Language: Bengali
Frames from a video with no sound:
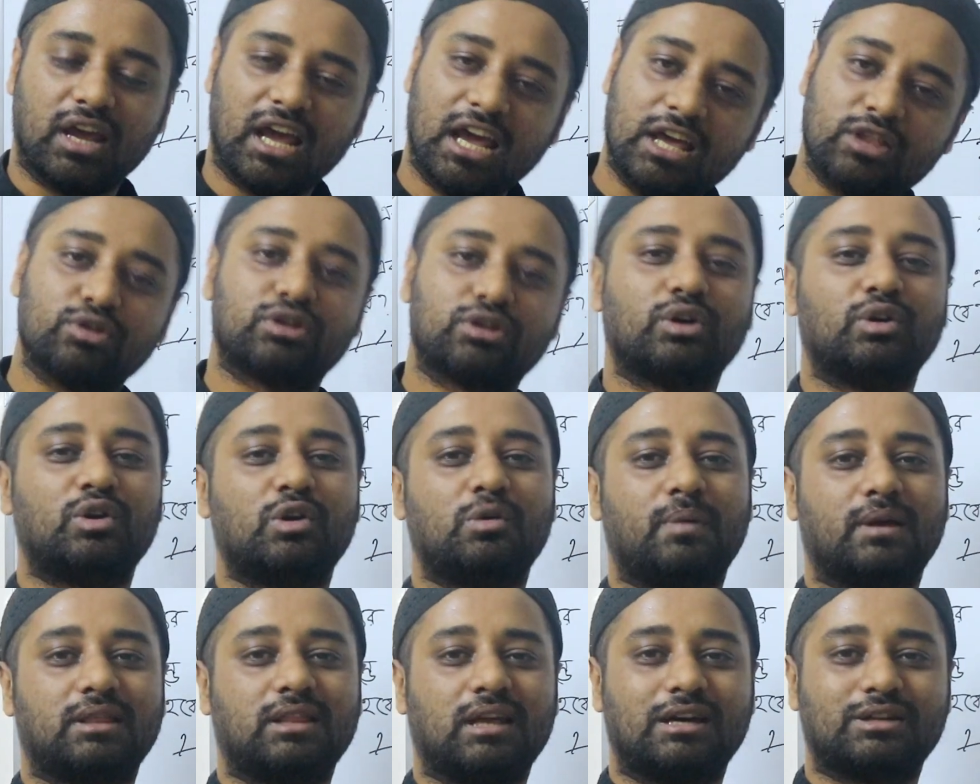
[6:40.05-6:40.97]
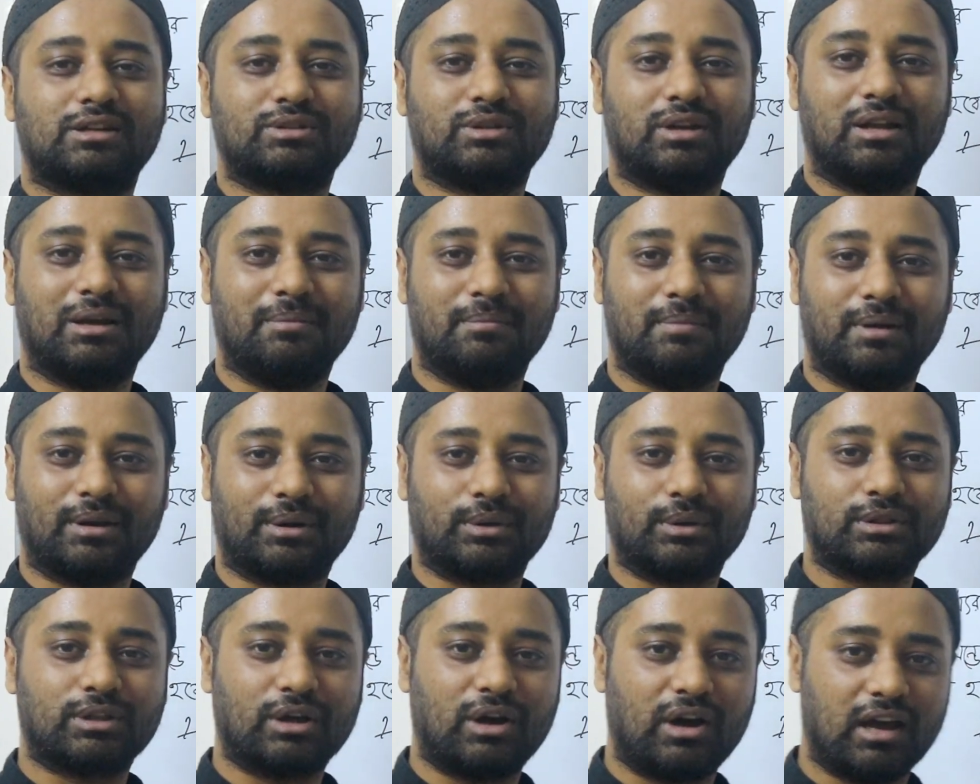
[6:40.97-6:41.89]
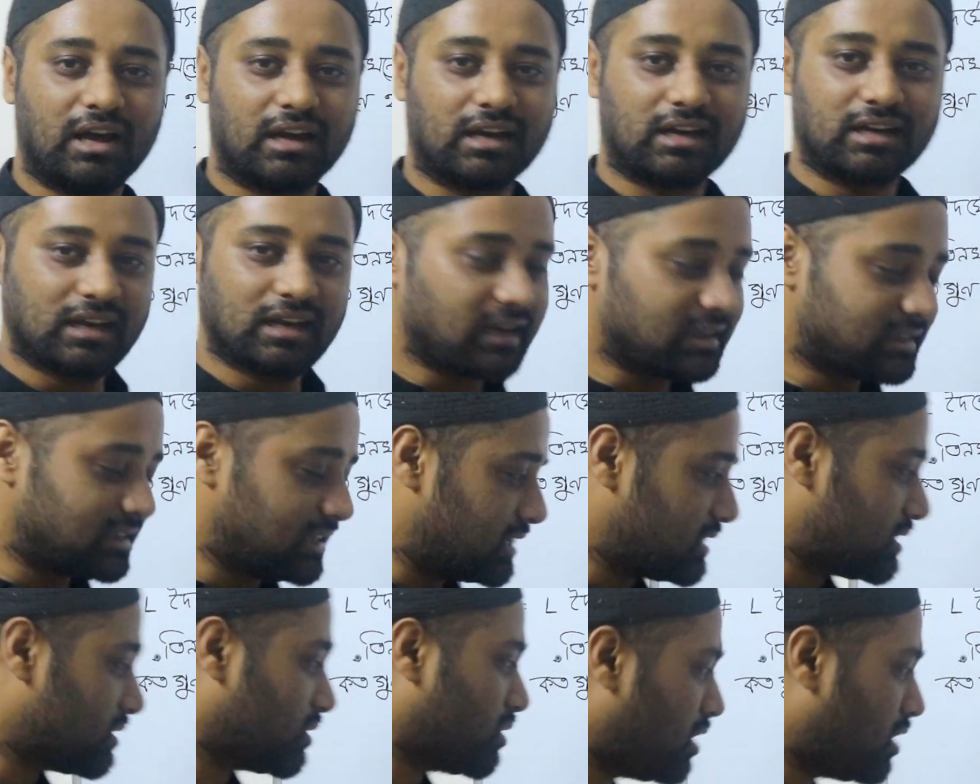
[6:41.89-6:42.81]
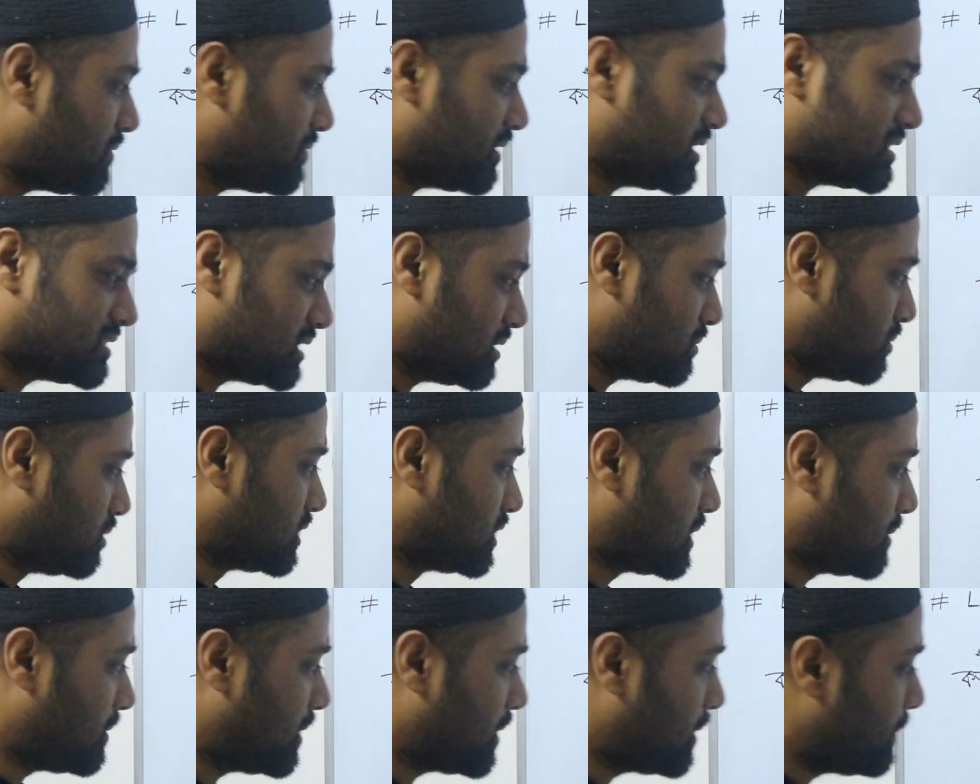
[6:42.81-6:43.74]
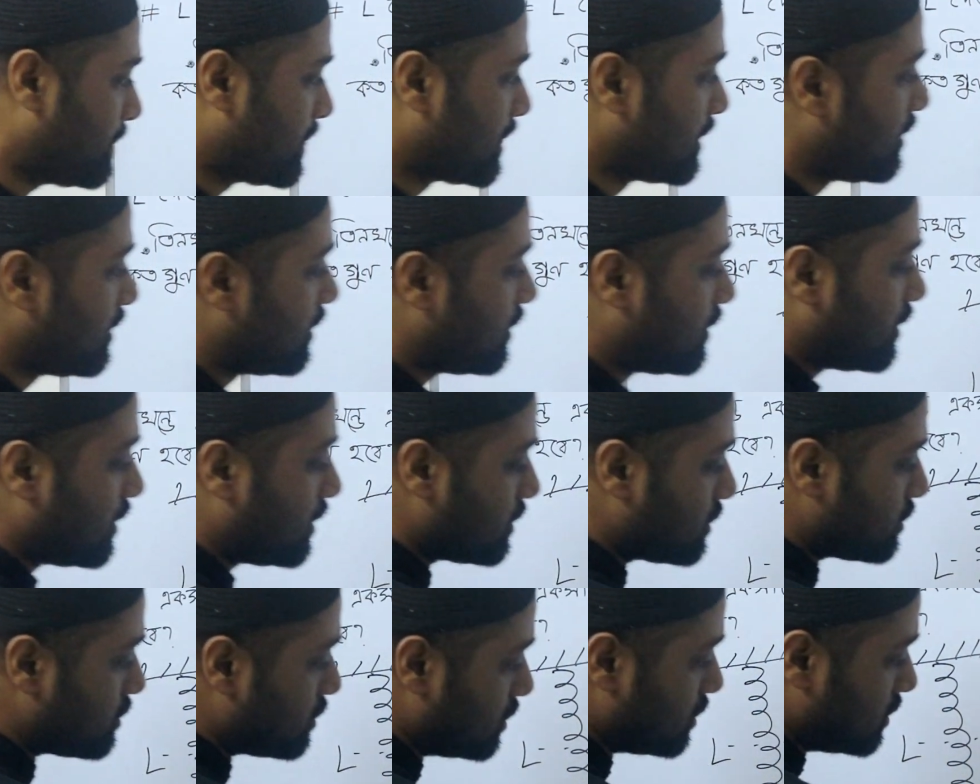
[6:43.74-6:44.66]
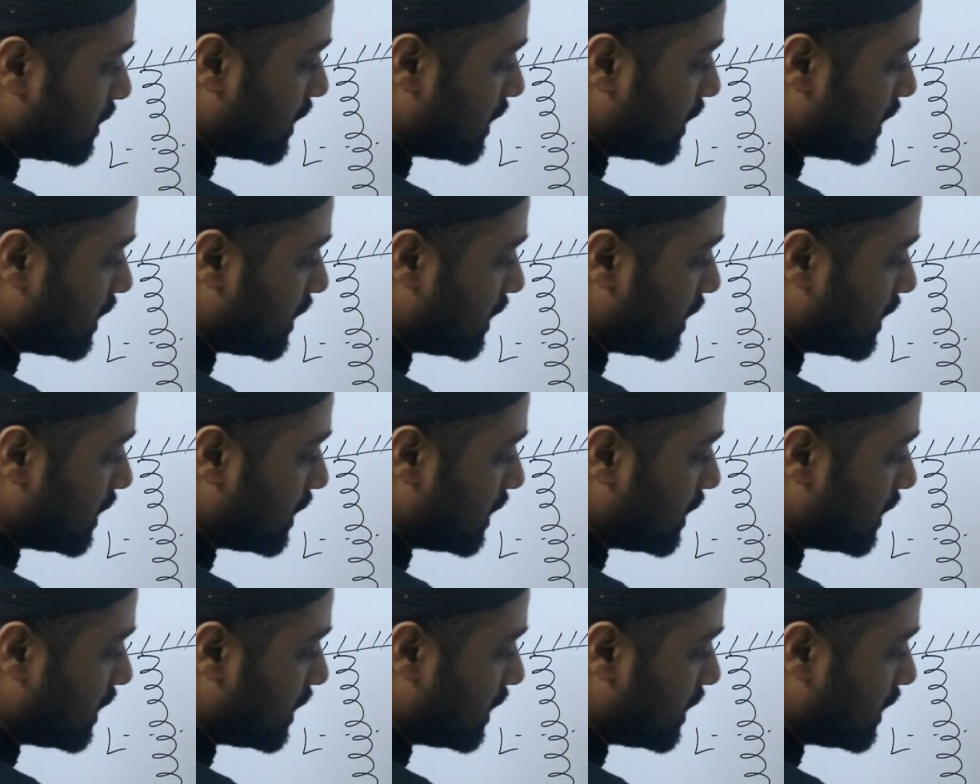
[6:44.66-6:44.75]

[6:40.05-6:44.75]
এই দুটো অনুপাতে আসলে বের করতে হয় আর কি ঠিক আছে এটা একটা কনভেনশন বলতে পারো তো